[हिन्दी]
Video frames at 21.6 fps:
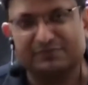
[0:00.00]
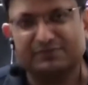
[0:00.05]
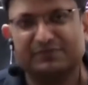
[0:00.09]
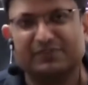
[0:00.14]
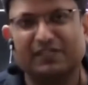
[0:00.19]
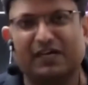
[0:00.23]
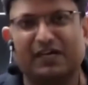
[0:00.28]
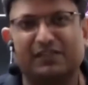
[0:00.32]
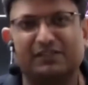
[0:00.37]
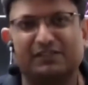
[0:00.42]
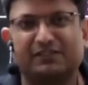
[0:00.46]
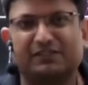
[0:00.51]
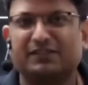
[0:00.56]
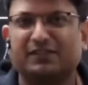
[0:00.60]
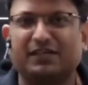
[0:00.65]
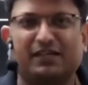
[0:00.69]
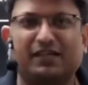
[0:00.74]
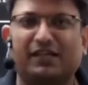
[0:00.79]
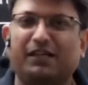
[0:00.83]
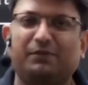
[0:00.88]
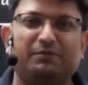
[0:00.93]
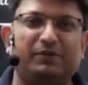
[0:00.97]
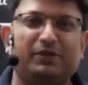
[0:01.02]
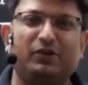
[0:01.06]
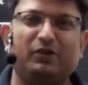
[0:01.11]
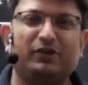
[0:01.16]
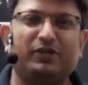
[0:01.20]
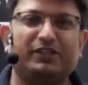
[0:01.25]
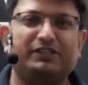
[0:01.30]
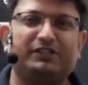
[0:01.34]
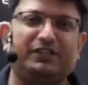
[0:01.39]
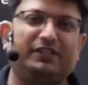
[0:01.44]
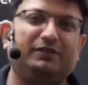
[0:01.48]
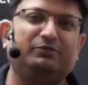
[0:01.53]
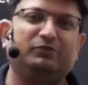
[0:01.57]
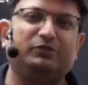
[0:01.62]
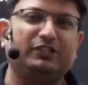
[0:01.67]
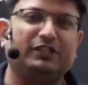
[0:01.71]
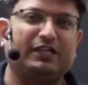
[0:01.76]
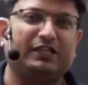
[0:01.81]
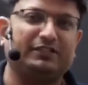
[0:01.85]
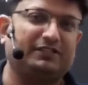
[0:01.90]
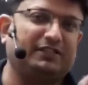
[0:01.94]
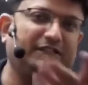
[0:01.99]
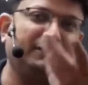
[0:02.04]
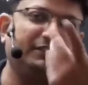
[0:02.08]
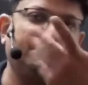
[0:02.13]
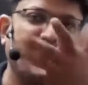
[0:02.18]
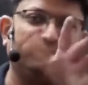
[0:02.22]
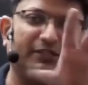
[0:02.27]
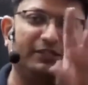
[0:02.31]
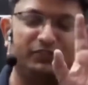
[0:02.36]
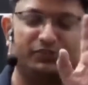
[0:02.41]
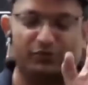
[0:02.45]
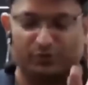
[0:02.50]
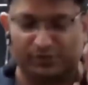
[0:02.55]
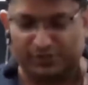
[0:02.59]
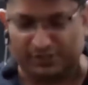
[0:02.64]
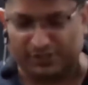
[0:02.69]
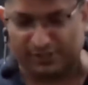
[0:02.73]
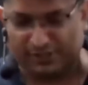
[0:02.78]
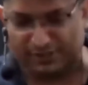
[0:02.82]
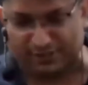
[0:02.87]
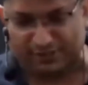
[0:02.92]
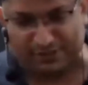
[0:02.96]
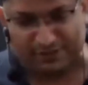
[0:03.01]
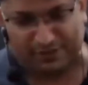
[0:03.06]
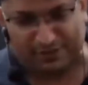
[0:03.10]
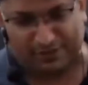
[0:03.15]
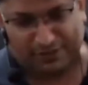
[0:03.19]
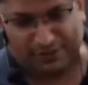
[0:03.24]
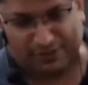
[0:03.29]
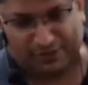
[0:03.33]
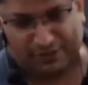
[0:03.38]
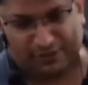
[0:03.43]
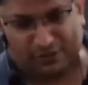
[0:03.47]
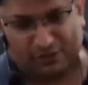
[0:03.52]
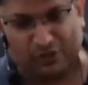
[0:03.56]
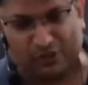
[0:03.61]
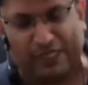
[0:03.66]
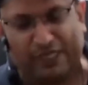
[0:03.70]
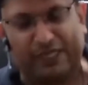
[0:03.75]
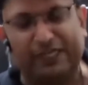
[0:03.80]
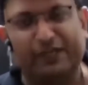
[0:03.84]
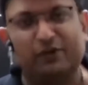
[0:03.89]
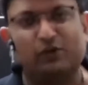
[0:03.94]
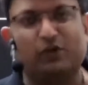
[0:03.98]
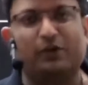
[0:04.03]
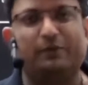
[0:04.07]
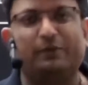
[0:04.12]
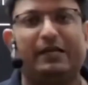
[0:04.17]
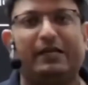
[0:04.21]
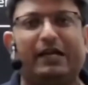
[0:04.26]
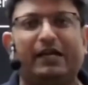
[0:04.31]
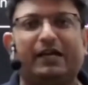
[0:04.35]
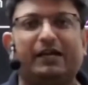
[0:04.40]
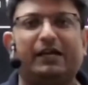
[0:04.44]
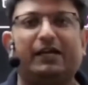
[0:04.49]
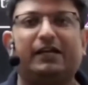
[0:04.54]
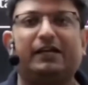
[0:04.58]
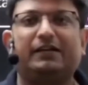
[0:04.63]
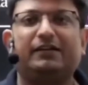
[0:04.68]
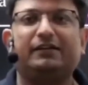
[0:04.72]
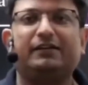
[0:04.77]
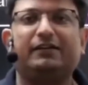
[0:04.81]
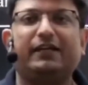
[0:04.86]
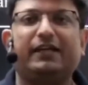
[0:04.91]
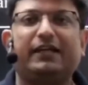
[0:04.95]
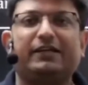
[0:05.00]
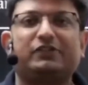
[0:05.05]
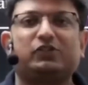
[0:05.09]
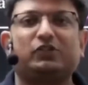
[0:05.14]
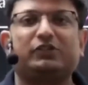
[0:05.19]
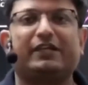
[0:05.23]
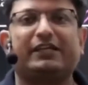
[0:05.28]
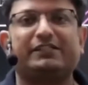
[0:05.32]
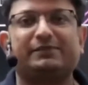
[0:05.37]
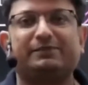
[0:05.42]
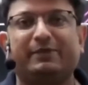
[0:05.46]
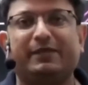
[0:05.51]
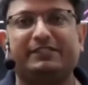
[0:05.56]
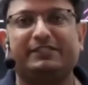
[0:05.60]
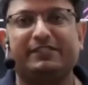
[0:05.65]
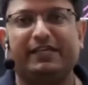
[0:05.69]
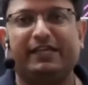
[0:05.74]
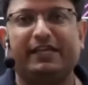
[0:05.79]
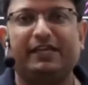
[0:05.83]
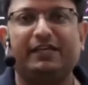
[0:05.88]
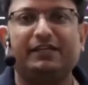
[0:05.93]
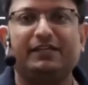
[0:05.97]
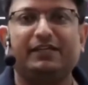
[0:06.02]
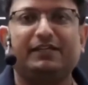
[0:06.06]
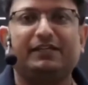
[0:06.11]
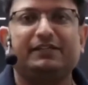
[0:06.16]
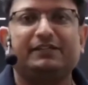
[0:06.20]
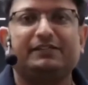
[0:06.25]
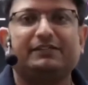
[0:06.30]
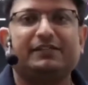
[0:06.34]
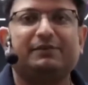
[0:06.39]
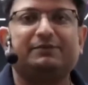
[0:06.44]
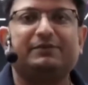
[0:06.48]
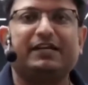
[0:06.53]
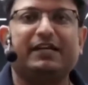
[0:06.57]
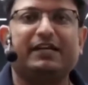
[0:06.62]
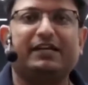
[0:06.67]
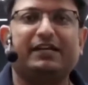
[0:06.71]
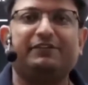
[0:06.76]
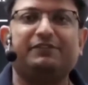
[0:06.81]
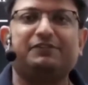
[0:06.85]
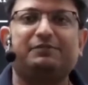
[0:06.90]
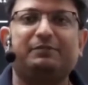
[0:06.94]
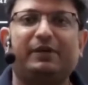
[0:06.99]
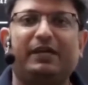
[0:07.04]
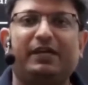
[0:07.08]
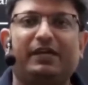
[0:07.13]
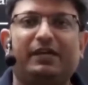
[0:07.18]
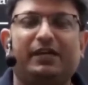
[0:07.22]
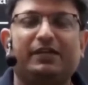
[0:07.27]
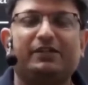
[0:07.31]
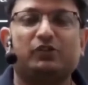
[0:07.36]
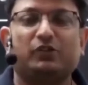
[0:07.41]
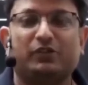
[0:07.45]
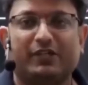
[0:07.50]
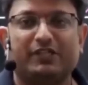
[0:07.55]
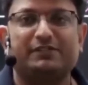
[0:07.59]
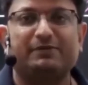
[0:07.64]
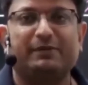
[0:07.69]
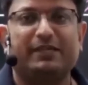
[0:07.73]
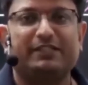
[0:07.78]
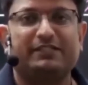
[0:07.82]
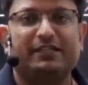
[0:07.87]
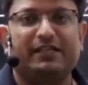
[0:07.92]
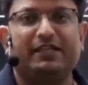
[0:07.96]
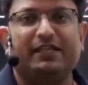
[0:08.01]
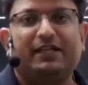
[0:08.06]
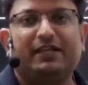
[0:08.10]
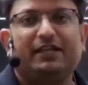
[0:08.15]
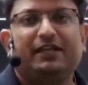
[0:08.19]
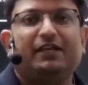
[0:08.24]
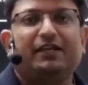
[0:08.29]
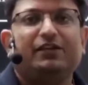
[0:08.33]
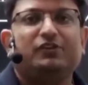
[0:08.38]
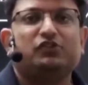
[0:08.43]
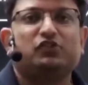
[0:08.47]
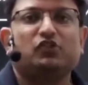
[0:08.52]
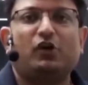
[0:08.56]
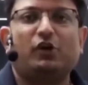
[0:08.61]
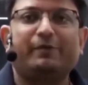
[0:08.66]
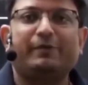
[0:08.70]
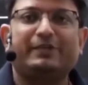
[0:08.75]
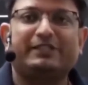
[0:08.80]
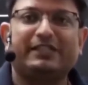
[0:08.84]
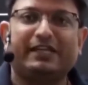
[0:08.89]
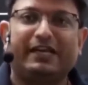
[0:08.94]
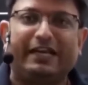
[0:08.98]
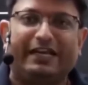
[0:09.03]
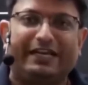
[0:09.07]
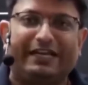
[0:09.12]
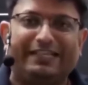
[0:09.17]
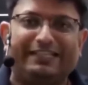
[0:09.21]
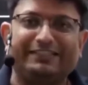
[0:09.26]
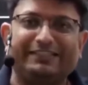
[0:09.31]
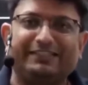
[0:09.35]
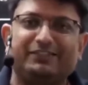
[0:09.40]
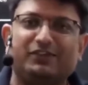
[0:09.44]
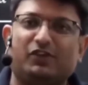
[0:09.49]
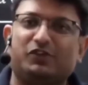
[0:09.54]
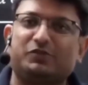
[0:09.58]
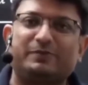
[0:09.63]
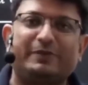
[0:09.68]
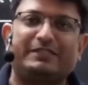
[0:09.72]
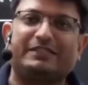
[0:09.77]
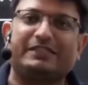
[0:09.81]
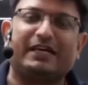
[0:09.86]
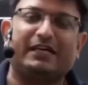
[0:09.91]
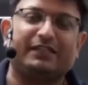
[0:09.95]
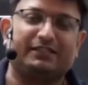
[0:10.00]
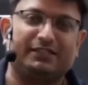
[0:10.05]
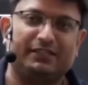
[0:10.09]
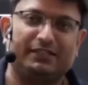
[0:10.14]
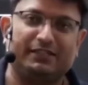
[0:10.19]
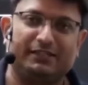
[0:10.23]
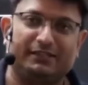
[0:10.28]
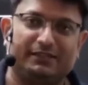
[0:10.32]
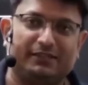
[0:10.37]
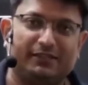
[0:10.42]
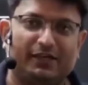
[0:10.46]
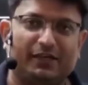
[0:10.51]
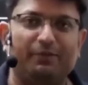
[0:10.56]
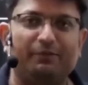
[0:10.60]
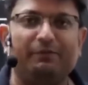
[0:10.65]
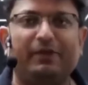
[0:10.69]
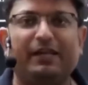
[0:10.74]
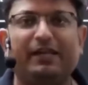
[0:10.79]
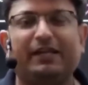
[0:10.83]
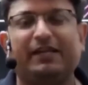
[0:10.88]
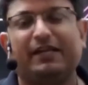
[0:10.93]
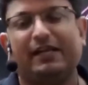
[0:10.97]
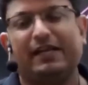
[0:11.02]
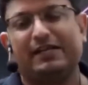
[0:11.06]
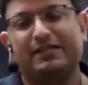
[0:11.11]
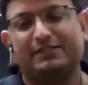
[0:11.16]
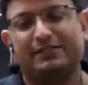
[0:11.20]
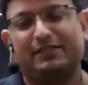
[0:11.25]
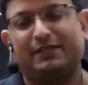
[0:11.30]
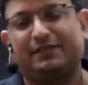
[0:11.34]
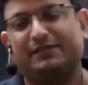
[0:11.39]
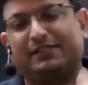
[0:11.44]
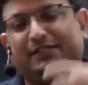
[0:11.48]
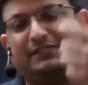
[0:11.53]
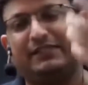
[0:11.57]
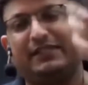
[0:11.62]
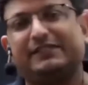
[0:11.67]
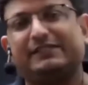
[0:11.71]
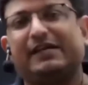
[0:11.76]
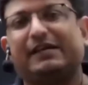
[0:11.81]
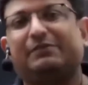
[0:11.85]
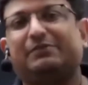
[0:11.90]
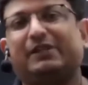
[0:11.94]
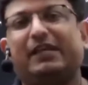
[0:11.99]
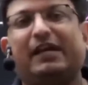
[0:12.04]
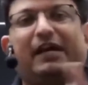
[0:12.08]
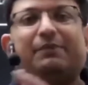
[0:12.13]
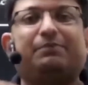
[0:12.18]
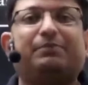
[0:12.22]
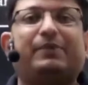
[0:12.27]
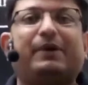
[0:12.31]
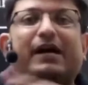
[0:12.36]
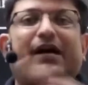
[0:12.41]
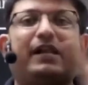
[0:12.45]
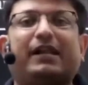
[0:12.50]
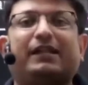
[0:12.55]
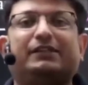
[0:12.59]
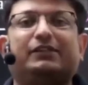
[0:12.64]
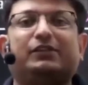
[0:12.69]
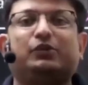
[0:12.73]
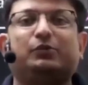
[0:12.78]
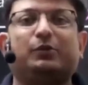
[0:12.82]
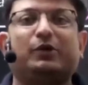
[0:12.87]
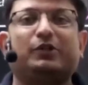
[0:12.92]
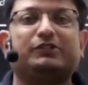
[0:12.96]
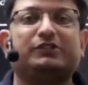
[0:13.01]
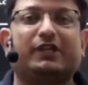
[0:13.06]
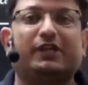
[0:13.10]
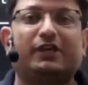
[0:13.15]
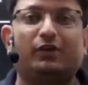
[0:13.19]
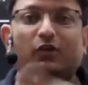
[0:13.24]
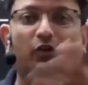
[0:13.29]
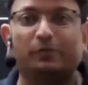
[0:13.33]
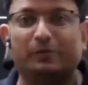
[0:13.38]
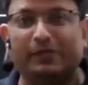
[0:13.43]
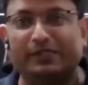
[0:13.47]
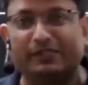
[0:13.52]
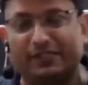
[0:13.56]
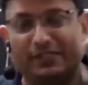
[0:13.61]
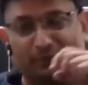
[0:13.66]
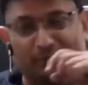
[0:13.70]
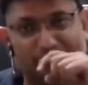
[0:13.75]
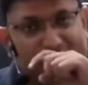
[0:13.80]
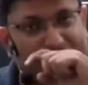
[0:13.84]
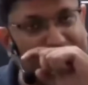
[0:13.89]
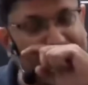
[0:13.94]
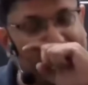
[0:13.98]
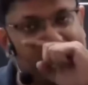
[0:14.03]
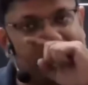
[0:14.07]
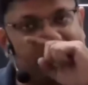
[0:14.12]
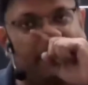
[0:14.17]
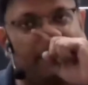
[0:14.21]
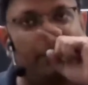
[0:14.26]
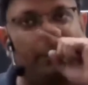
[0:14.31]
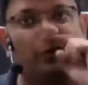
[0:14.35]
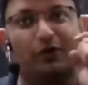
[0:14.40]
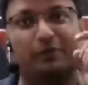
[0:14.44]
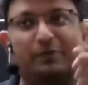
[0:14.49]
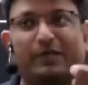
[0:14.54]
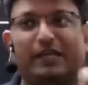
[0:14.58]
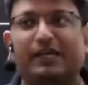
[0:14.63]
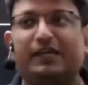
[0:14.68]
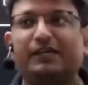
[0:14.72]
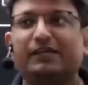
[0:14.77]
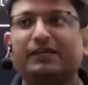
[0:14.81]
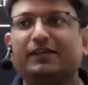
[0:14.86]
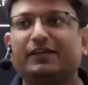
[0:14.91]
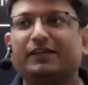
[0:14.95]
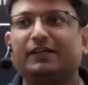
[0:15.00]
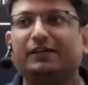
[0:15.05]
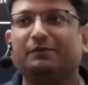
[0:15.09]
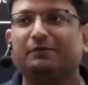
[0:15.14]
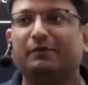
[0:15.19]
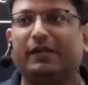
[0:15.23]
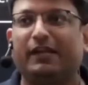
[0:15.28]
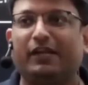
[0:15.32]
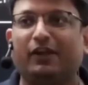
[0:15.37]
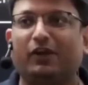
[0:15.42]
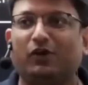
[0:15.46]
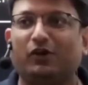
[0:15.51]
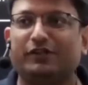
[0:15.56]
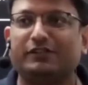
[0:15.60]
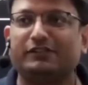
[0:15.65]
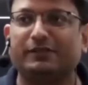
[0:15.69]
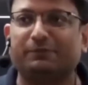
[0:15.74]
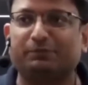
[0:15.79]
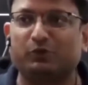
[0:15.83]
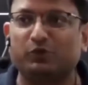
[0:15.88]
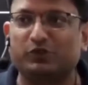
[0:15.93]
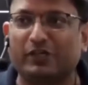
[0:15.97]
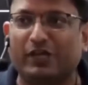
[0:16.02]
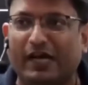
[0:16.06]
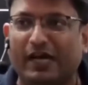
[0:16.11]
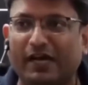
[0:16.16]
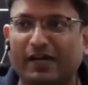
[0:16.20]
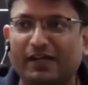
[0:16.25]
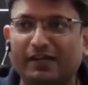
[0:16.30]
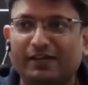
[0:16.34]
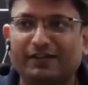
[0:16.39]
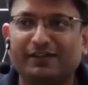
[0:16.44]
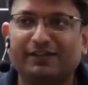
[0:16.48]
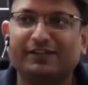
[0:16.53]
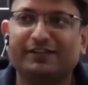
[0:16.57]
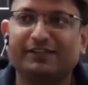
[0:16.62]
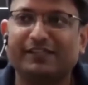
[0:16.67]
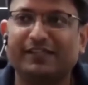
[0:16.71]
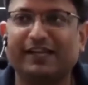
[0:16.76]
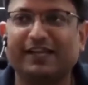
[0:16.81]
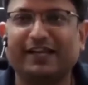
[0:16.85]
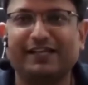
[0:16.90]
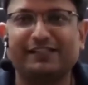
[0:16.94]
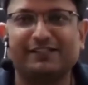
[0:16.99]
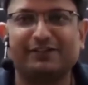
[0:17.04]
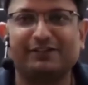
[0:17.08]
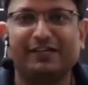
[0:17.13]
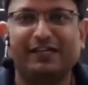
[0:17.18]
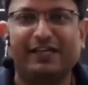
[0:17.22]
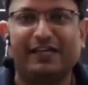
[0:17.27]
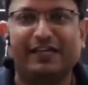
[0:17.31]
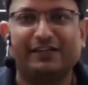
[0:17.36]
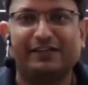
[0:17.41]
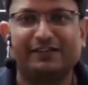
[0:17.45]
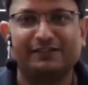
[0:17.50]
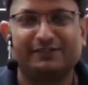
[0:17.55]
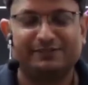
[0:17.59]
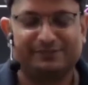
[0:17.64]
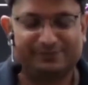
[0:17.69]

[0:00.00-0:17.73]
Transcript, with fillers: सात के करीब किए होंगे तीन मुझे आते नहीं थे मैंने छोड़ दिए तो यानी कुल मिलाकर 110 में से सब्जेक्टिव्स में 110 में से सौ में से नाइन्टी सिक्स और उसमें सात किए अब मैंने क्लास के जैसे एग्जाम दिया आप बाहर आते हो बहुत सारे लोग मिलते हैं मुझे भी बहुत सारे लोग मिले मैंने लोगों से पूछा तेरा कैसा हुआ यार